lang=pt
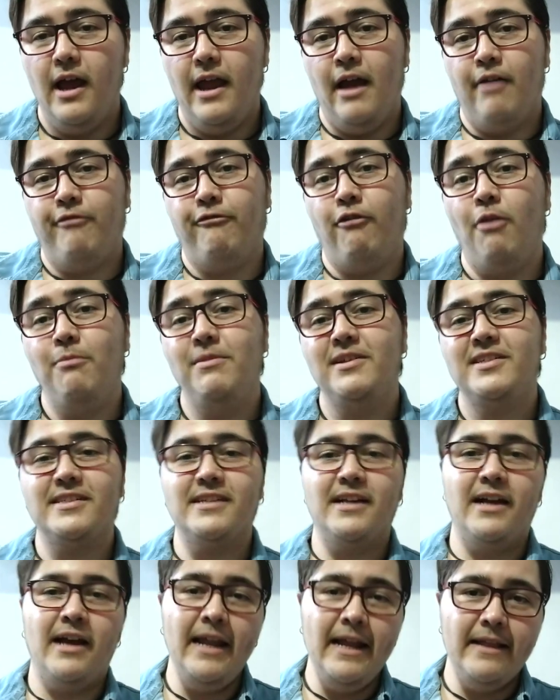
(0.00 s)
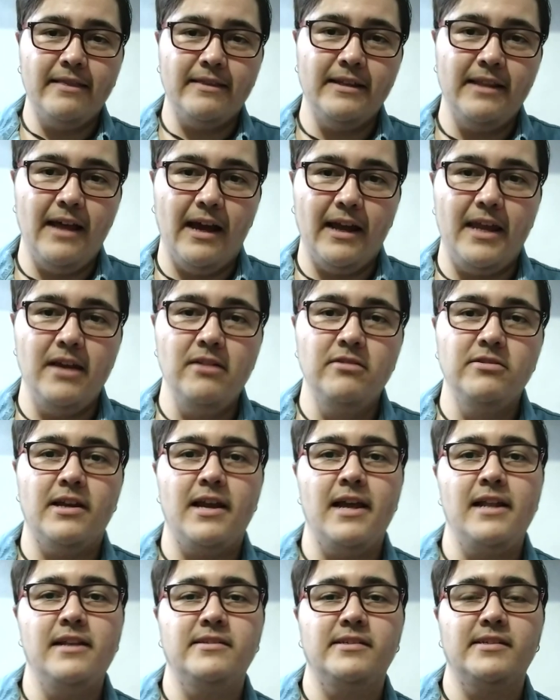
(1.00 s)
é a forma escrita daquilo
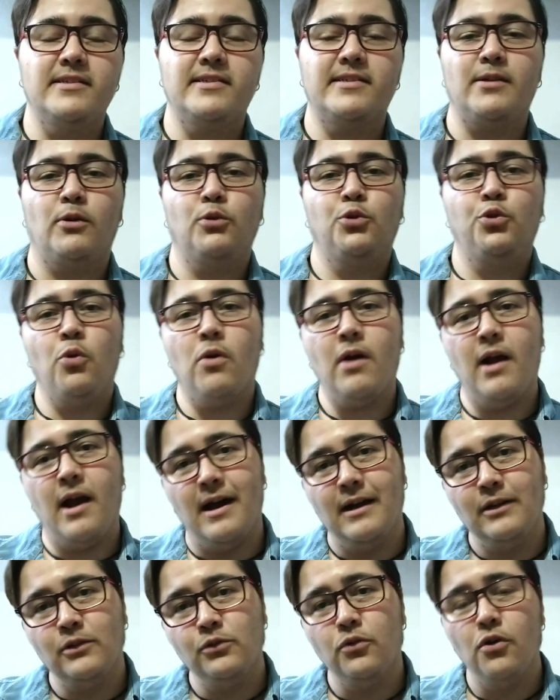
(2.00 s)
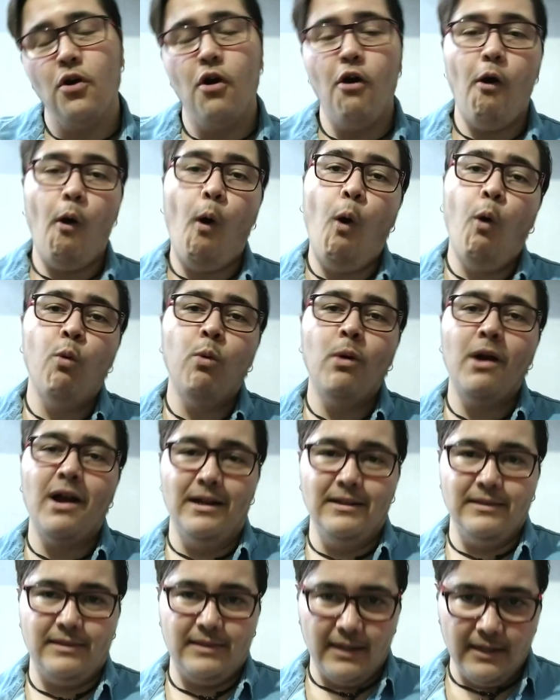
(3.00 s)
que eles estão tocando ou
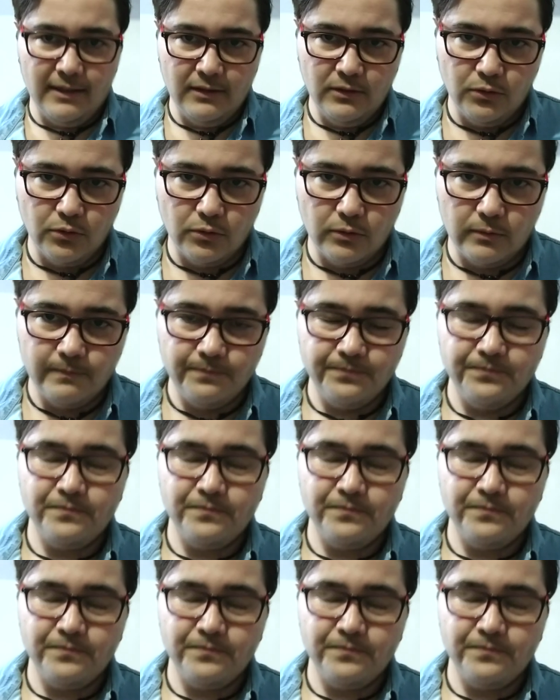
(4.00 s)
cantando.